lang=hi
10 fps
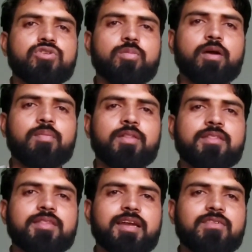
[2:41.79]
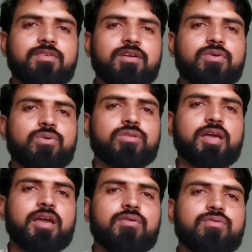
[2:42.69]
जो हमारे पास नेटवर्क
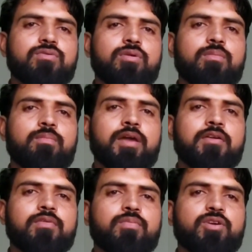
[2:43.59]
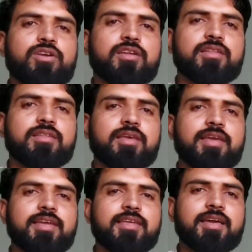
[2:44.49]
होता है उसको हम मेट्रोपोलिटन
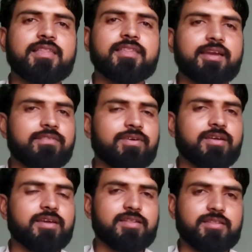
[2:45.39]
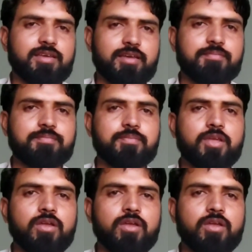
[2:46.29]
एरिया नेटवर्क कहते हैं